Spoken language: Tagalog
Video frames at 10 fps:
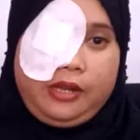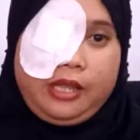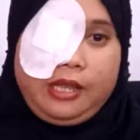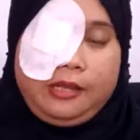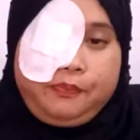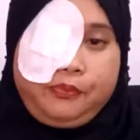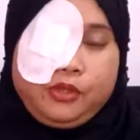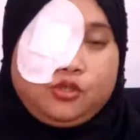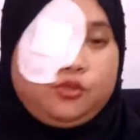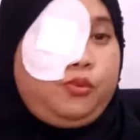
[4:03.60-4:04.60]
niya,
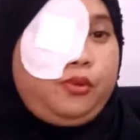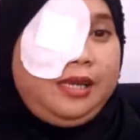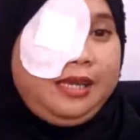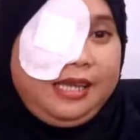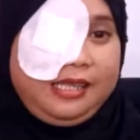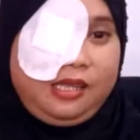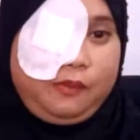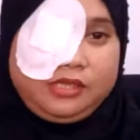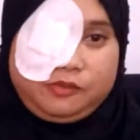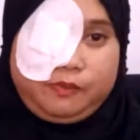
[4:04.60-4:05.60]
subukan lang nating
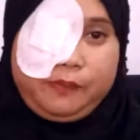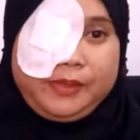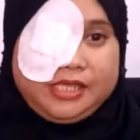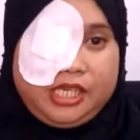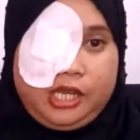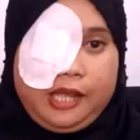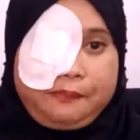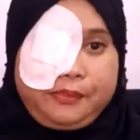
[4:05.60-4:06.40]
magpa-check up.